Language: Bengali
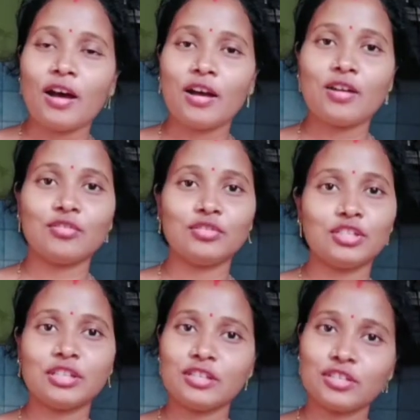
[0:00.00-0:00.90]
আর
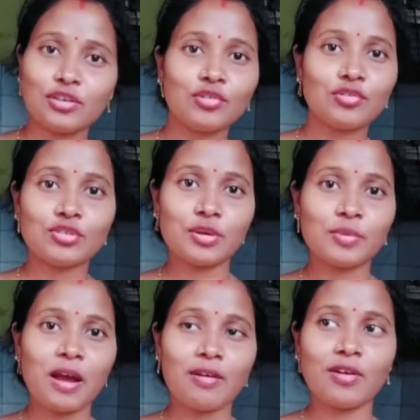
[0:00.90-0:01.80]
হচ্ছে কিনা সেগুলোও সব
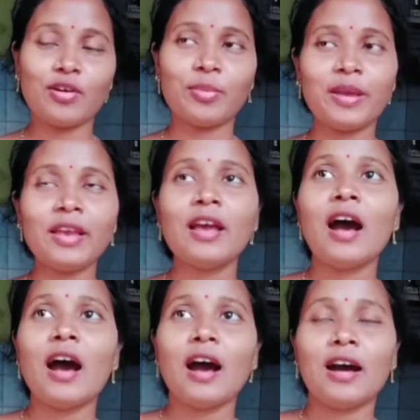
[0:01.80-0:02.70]
খাওয়া হবে
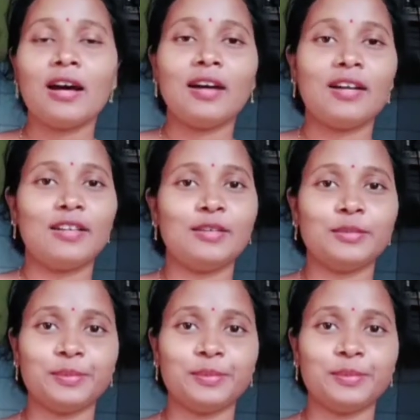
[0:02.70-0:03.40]
আর